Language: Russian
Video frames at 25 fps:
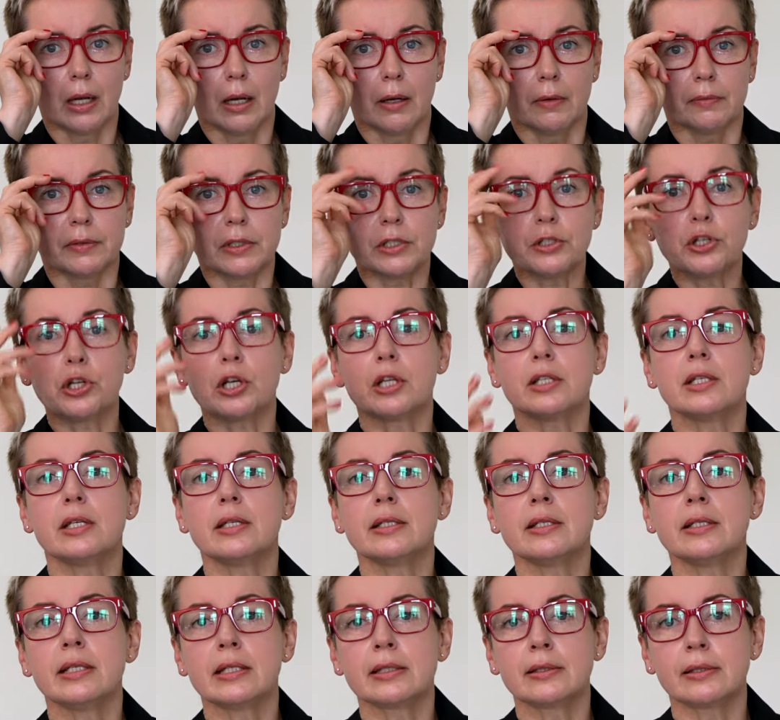В
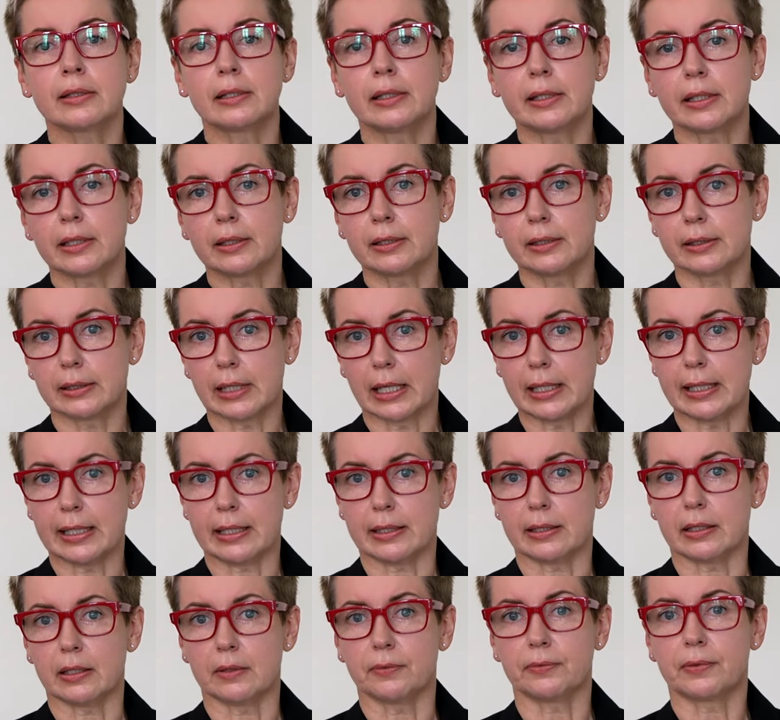течение нескольких
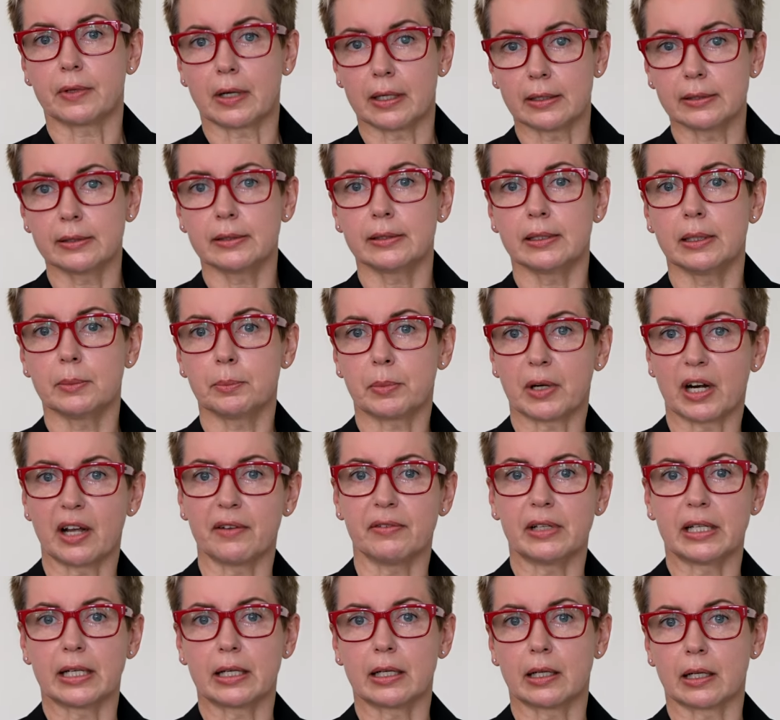столетий Франции
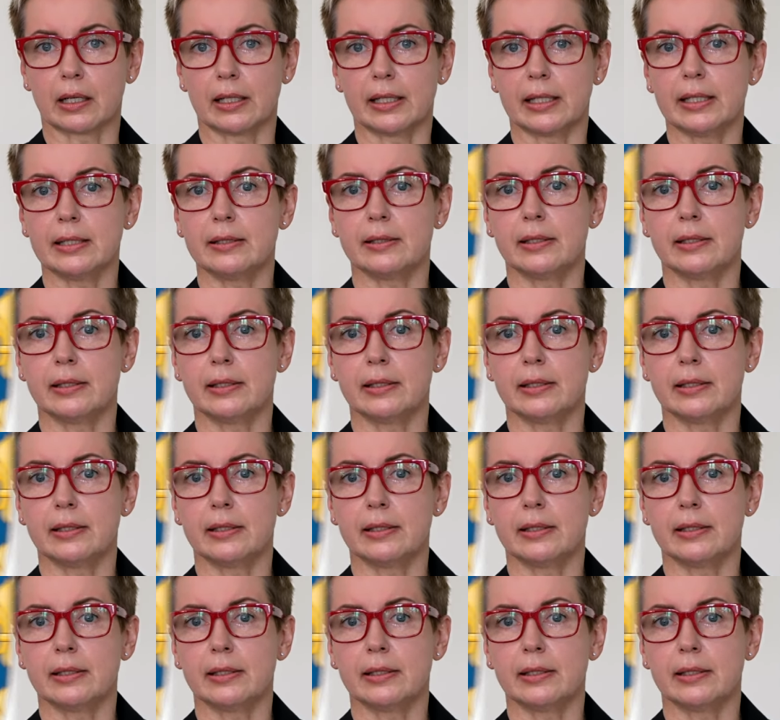правили короли из